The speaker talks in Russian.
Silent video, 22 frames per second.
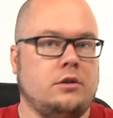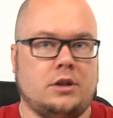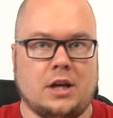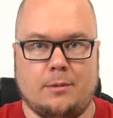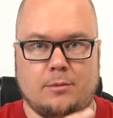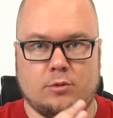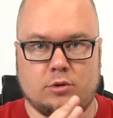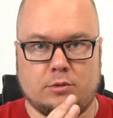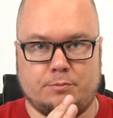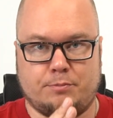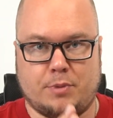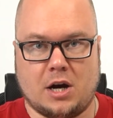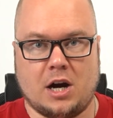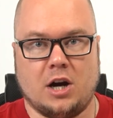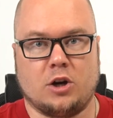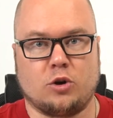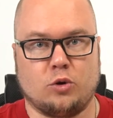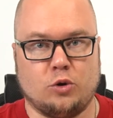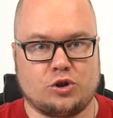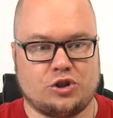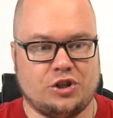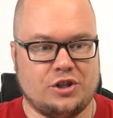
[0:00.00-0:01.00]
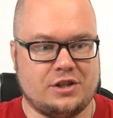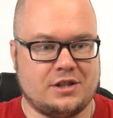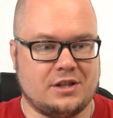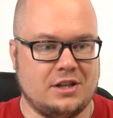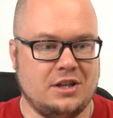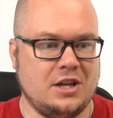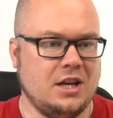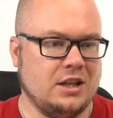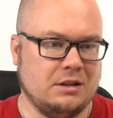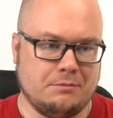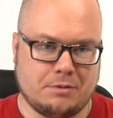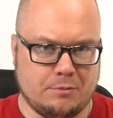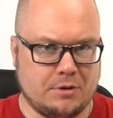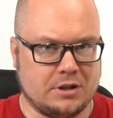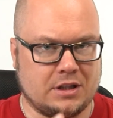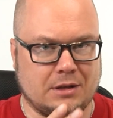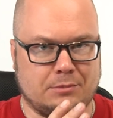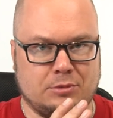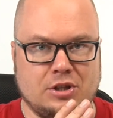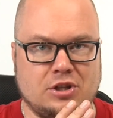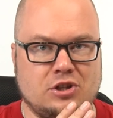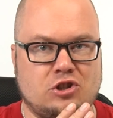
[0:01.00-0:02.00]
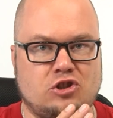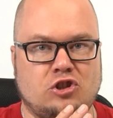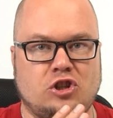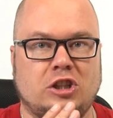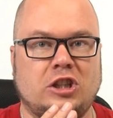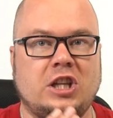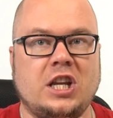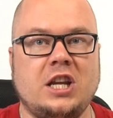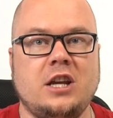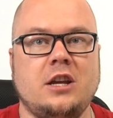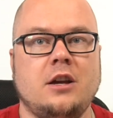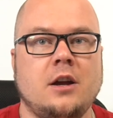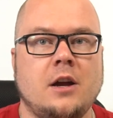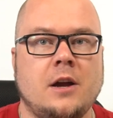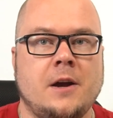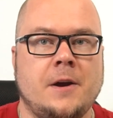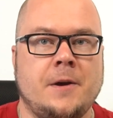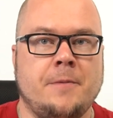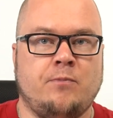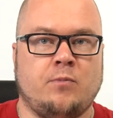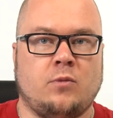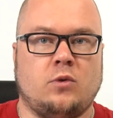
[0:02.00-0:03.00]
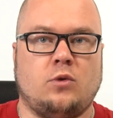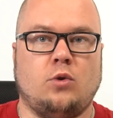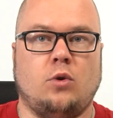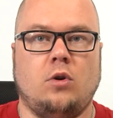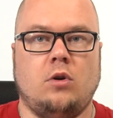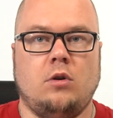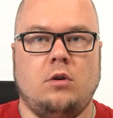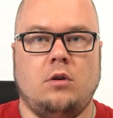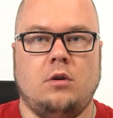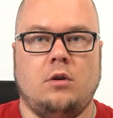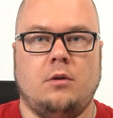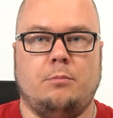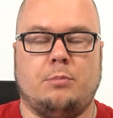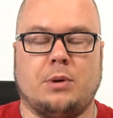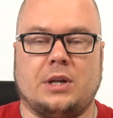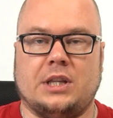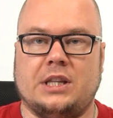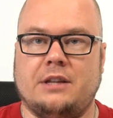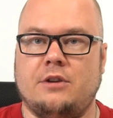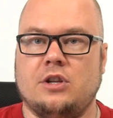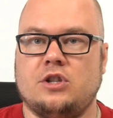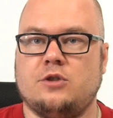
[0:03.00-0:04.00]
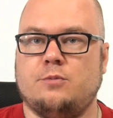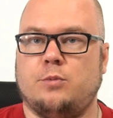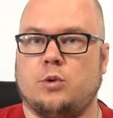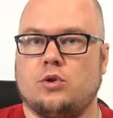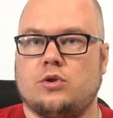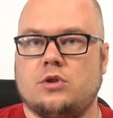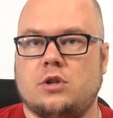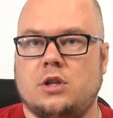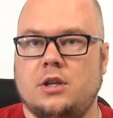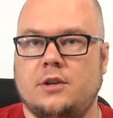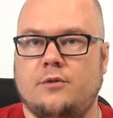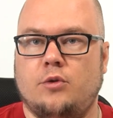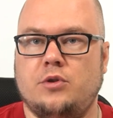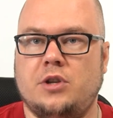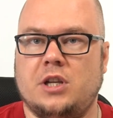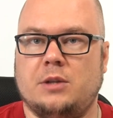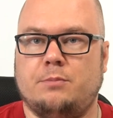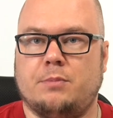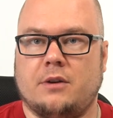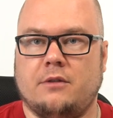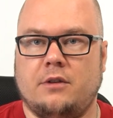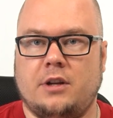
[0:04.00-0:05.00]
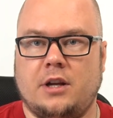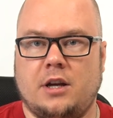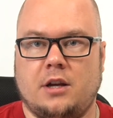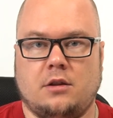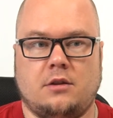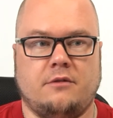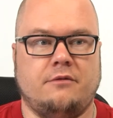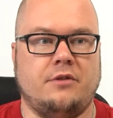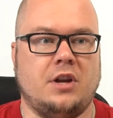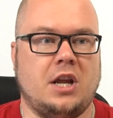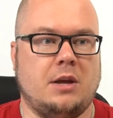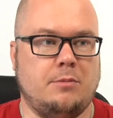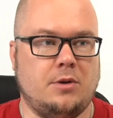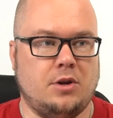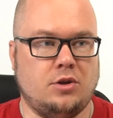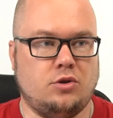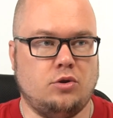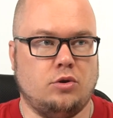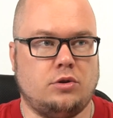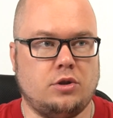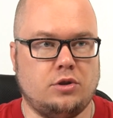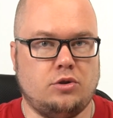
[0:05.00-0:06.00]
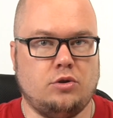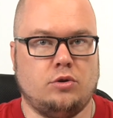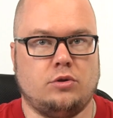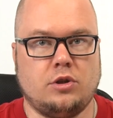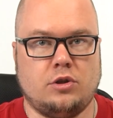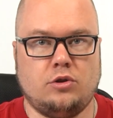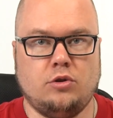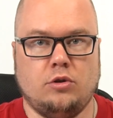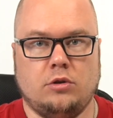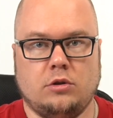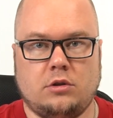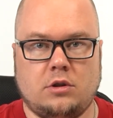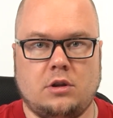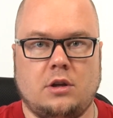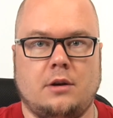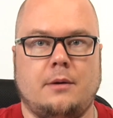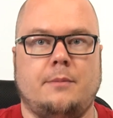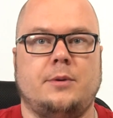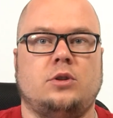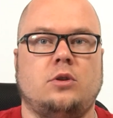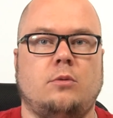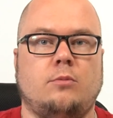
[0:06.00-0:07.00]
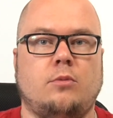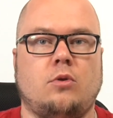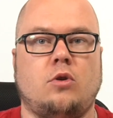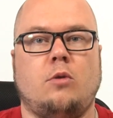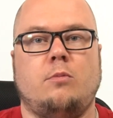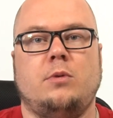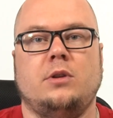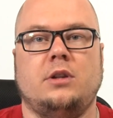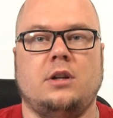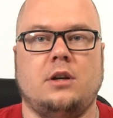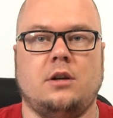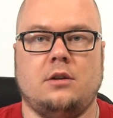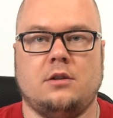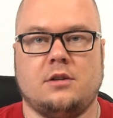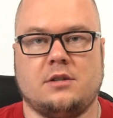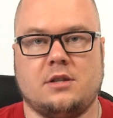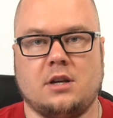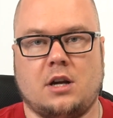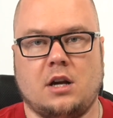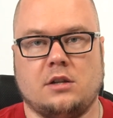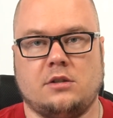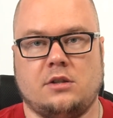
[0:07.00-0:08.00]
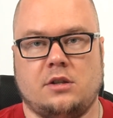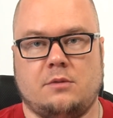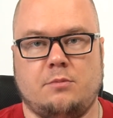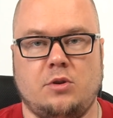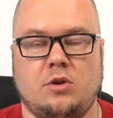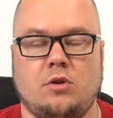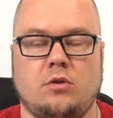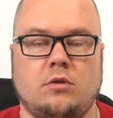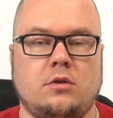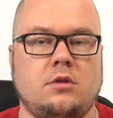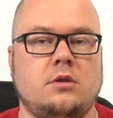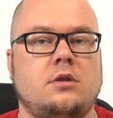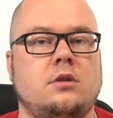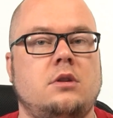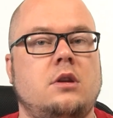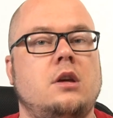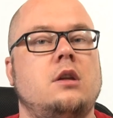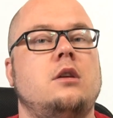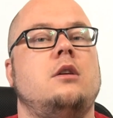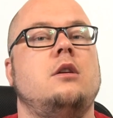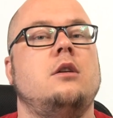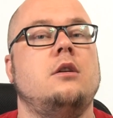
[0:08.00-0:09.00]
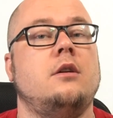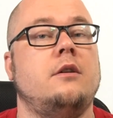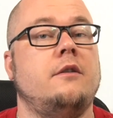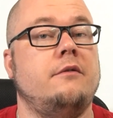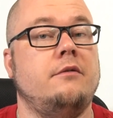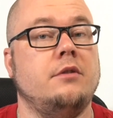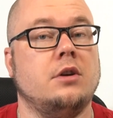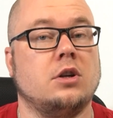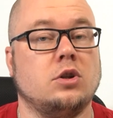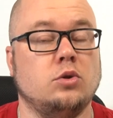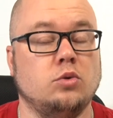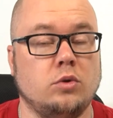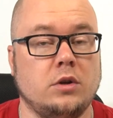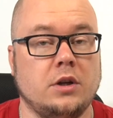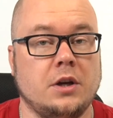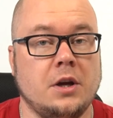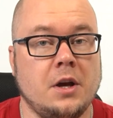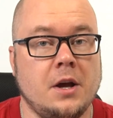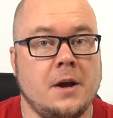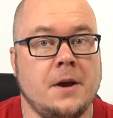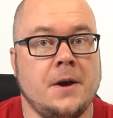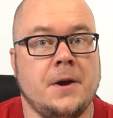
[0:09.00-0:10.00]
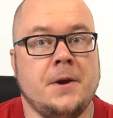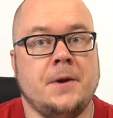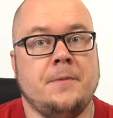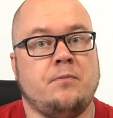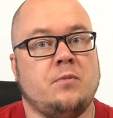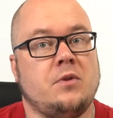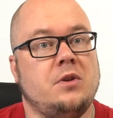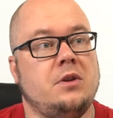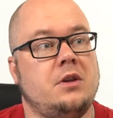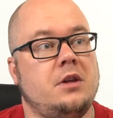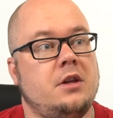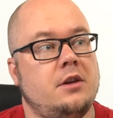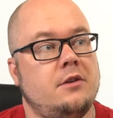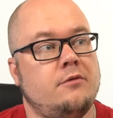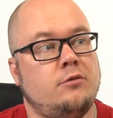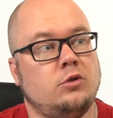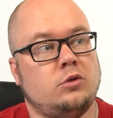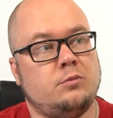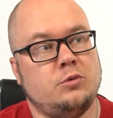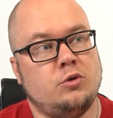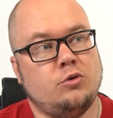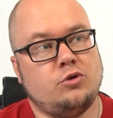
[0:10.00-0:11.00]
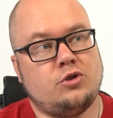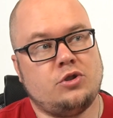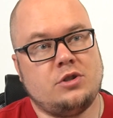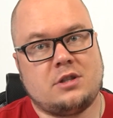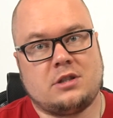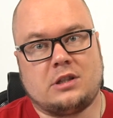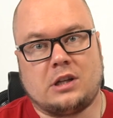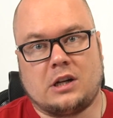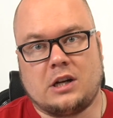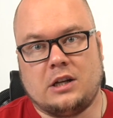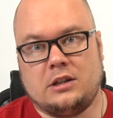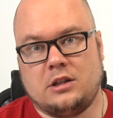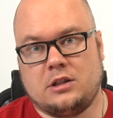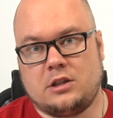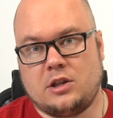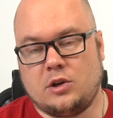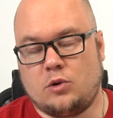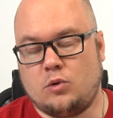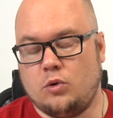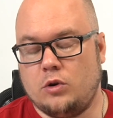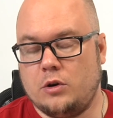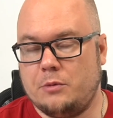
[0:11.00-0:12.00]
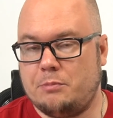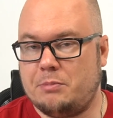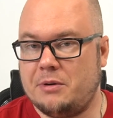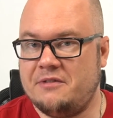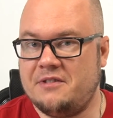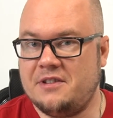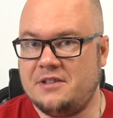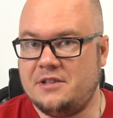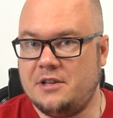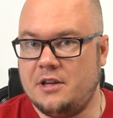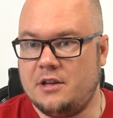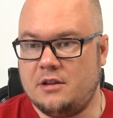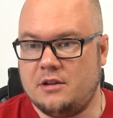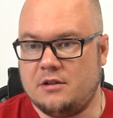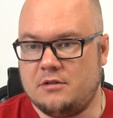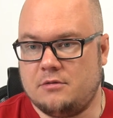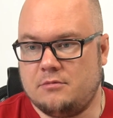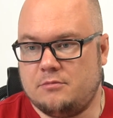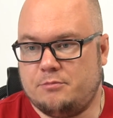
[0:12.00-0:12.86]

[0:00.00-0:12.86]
там он по хорошей цене, например, там 1003, то продавец просто его не отправляет. Время идет, идет, идет, а потом хобана, заказ отменен, деньги вернули. И вот мне очень странно такое поведение.